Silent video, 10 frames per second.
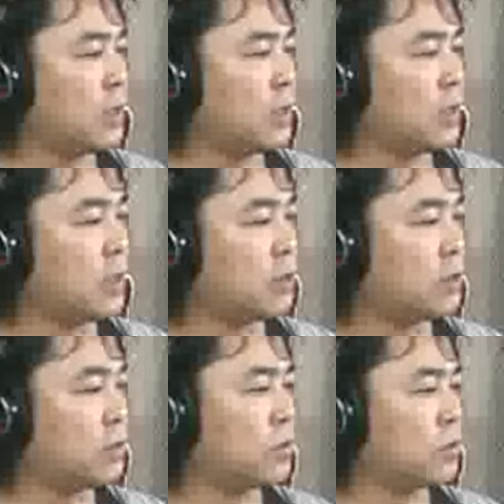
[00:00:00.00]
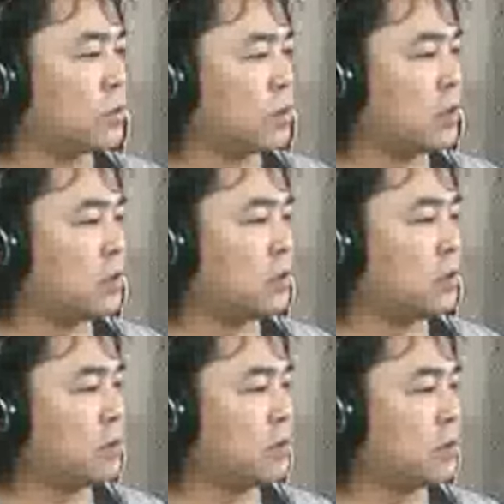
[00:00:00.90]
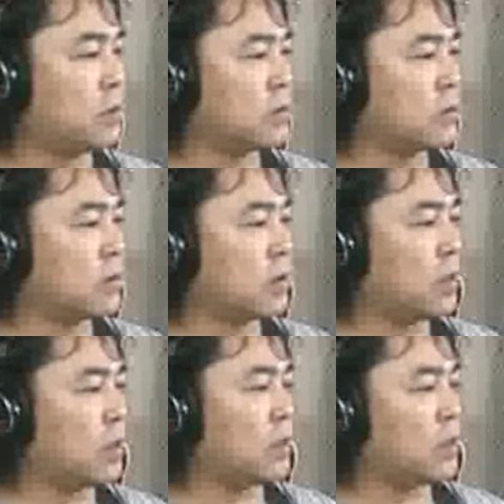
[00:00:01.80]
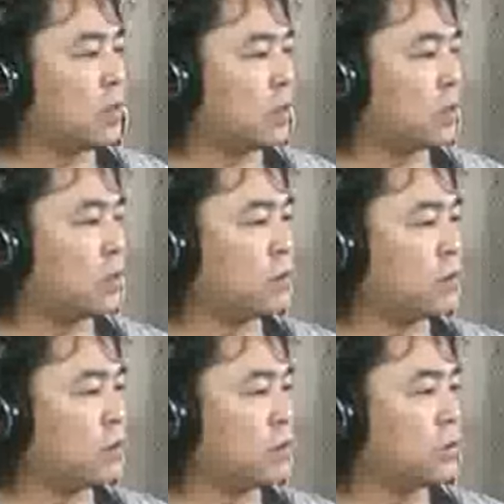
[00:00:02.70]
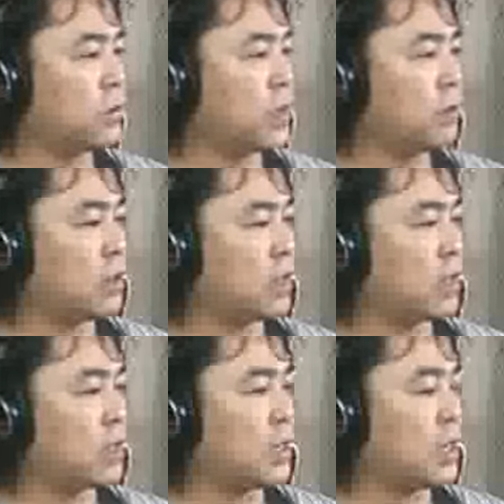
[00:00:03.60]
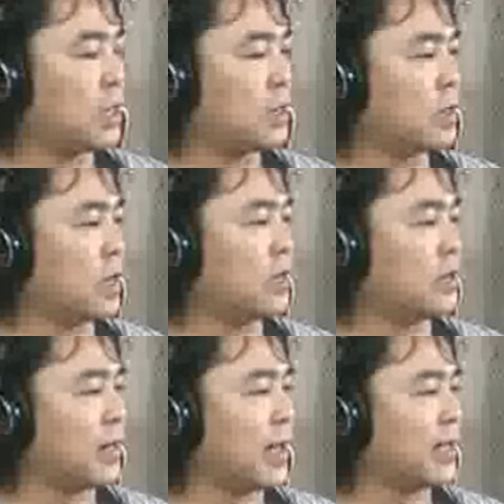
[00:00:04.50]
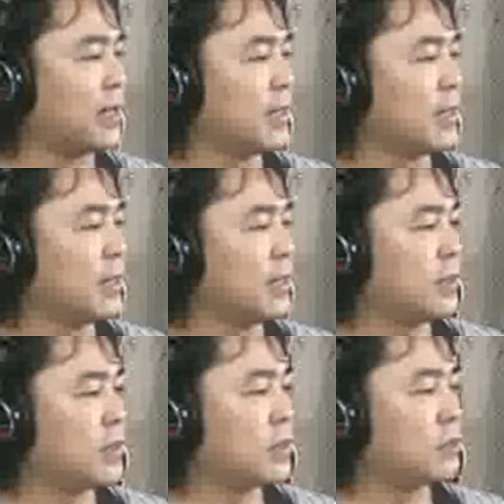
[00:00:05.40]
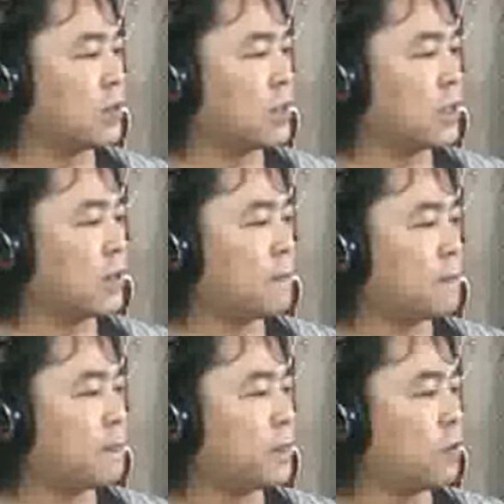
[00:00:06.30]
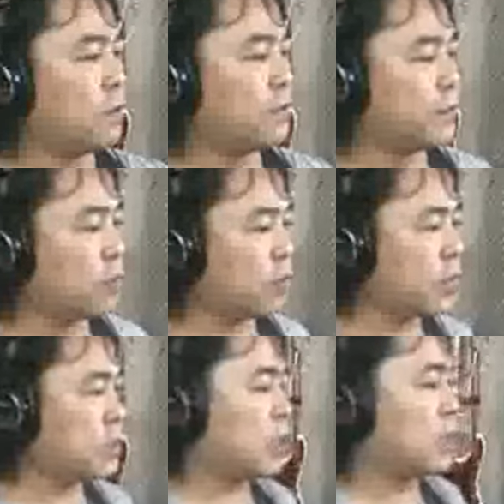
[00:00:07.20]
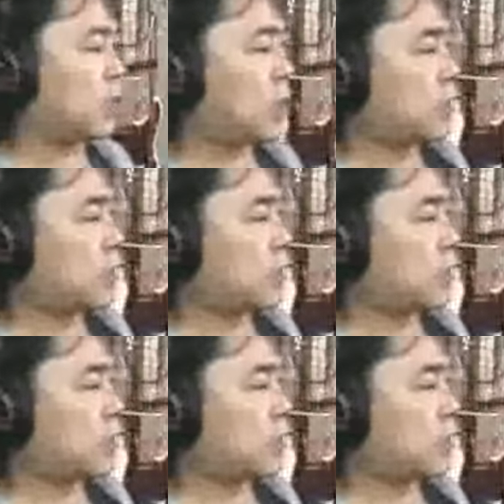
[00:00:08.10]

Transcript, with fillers: えー、えー、っとセールオンって今日の譜面の中にないないない何しようかなうんと俺たちがいた